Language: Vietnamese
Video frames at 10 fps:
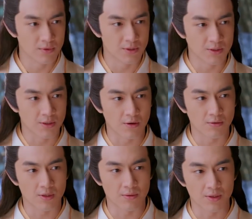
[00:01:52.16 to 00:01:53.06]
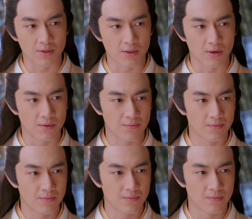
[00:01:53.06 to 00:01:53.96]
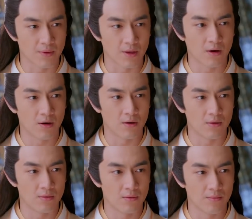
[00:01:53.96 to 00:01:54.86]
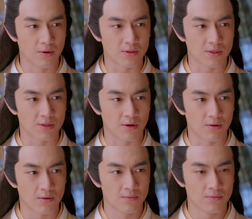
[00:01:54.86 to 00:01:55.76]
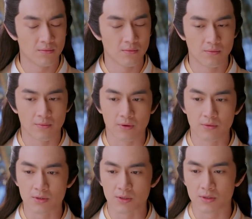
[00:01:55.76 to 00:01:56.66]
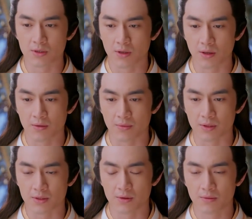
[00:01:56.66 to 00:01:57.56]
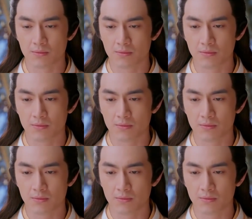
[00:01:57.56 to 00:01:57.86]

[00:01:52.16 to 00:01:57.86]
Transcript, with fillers: Tí nhị spa làm đẹp mà rẻ Còn có tấm trắng trị nám nữa Bánh bẹo ở phủ này đứa nào mà không muốn biết